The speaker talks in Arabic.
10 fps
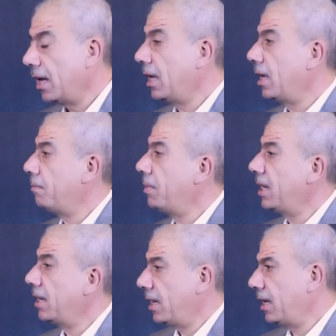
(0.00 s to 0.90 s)
آه،
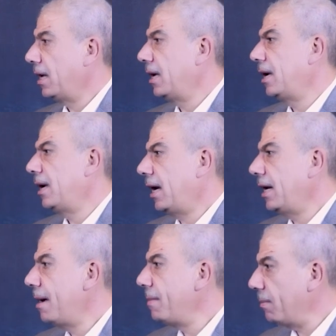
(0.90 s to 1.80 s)

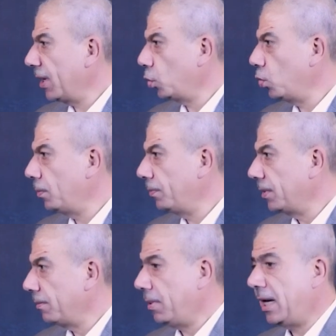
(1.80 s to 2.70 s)
بالإعلام المكتوب
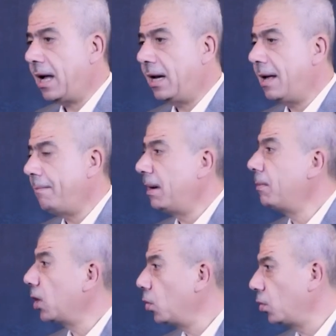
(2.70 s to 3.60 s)
بالإعلام
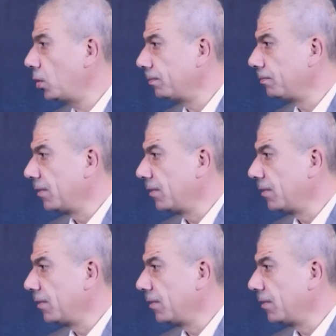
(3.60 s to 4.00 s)
المقروء